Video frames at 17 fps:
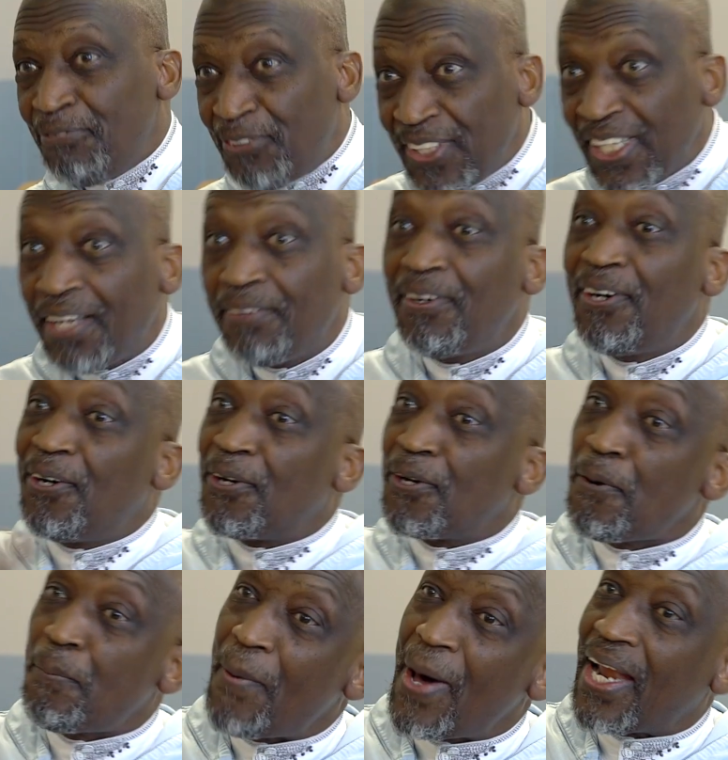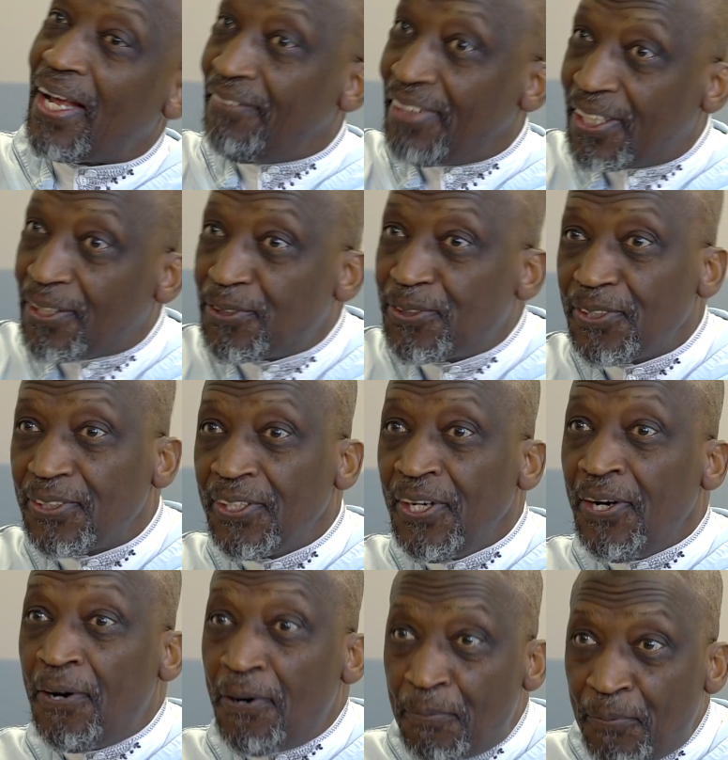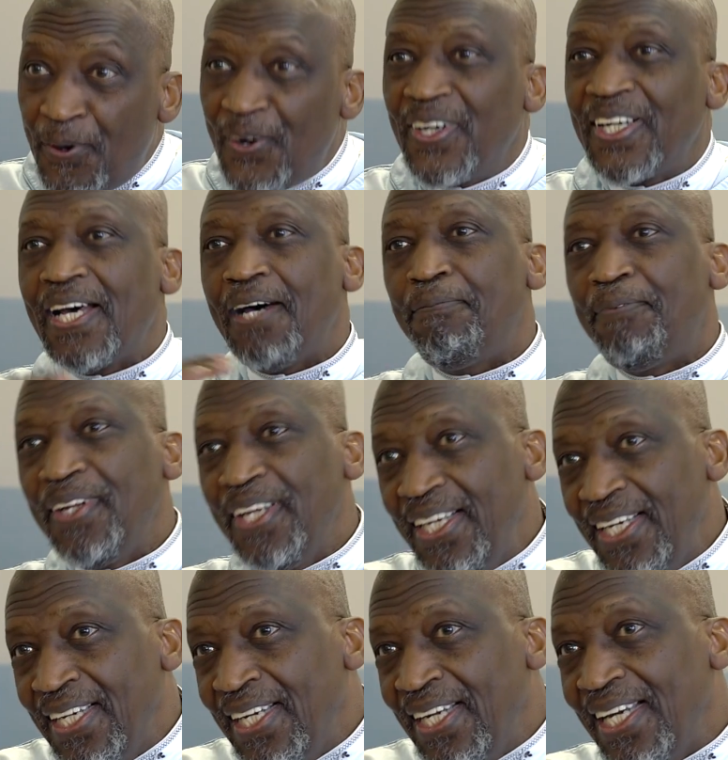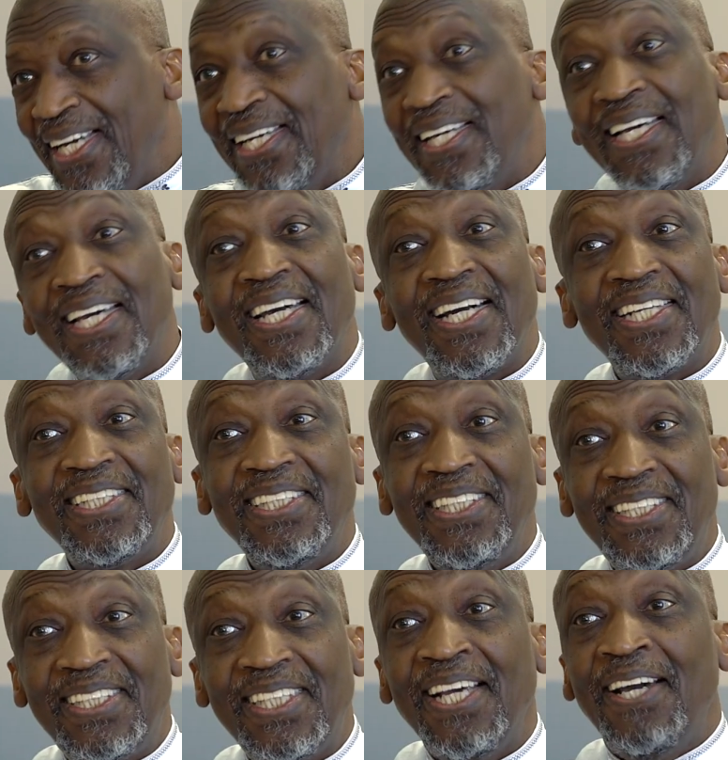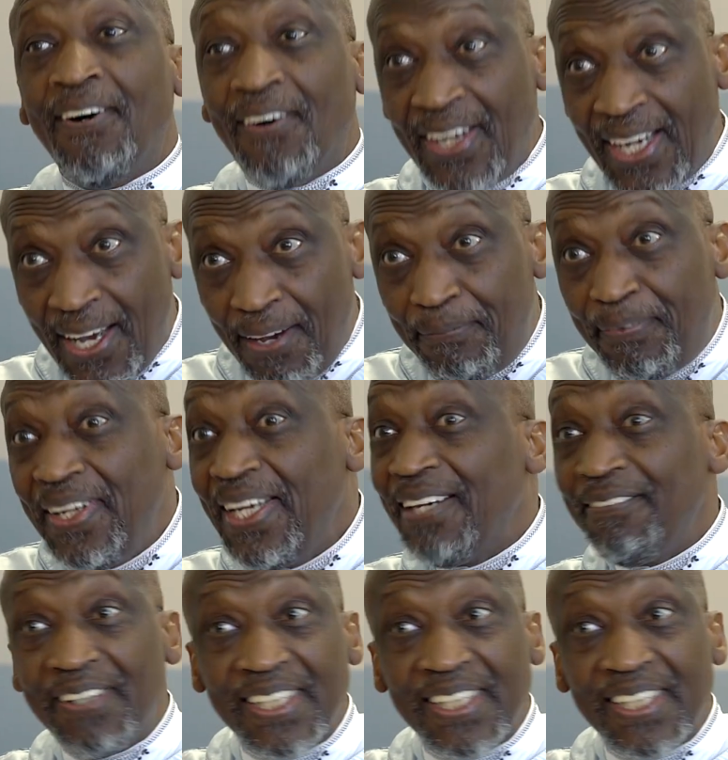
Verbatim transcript: finalement, on repart avec autre chose. Au moins, on a appris un, hadith, on a appris un